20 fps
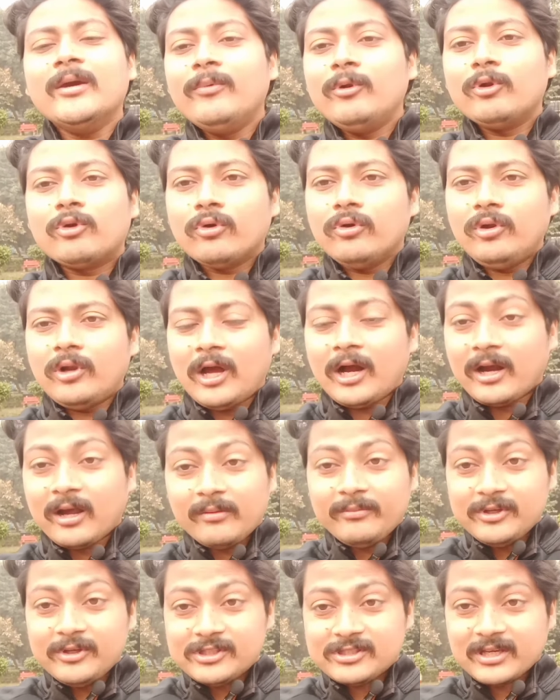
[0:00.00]
ये बिल्कुल
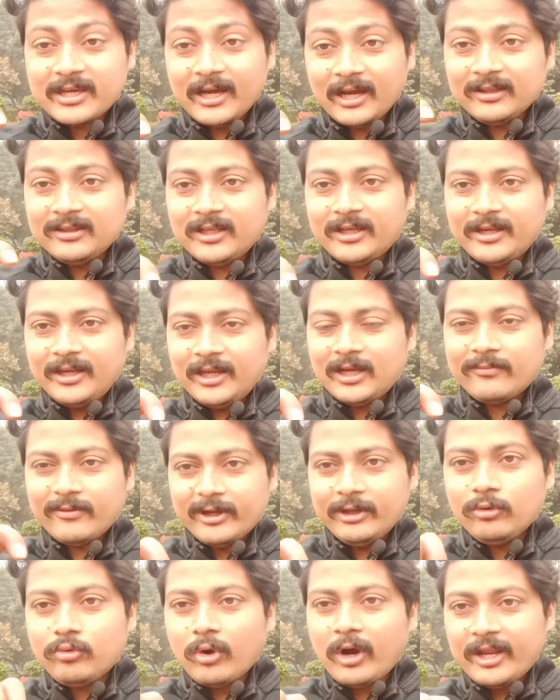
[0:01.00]
अगर हम इसके अंदर एक
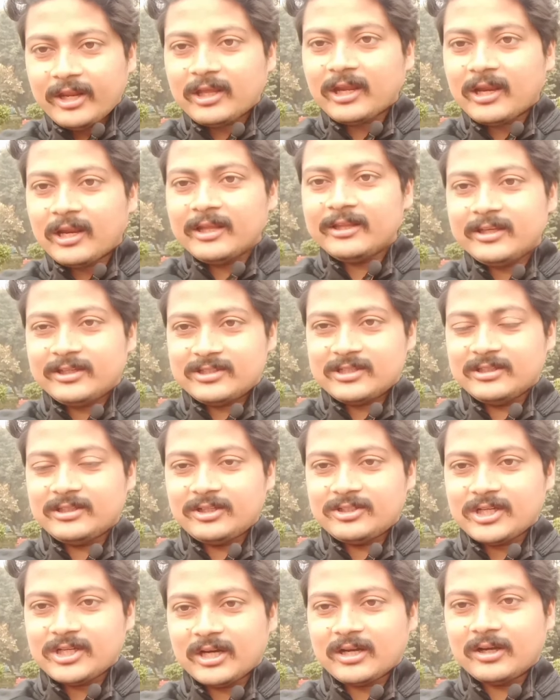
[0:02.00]
बार इंक्वायर कर लेते हैं इसके
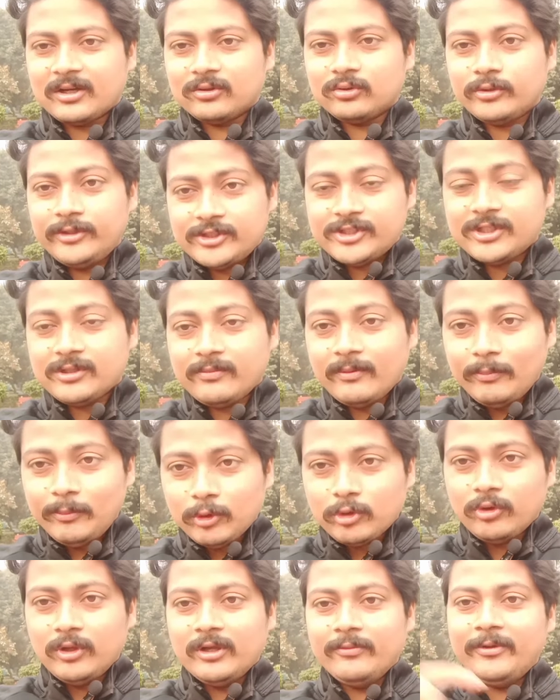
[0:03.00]
अंदर जाकर तो ये चीज़
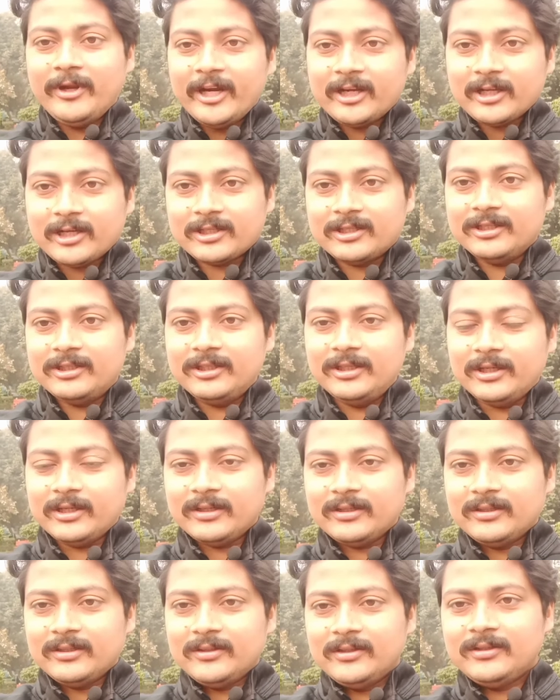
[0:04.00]
हमें बिल्कुल लिबरेट कर देती
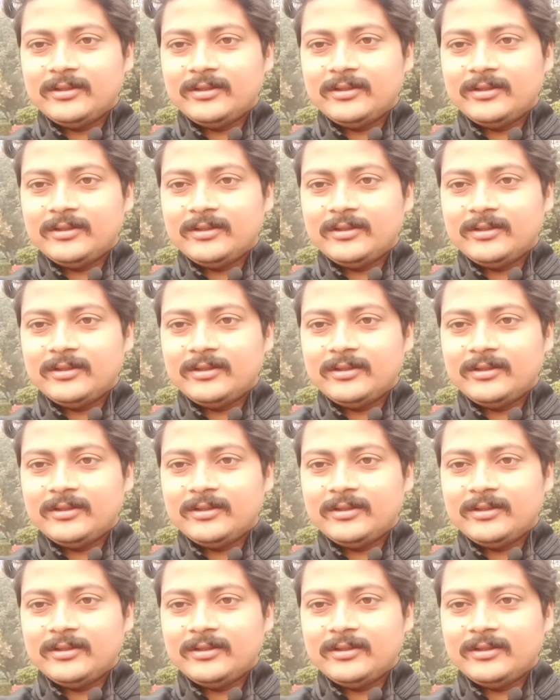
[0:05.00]
है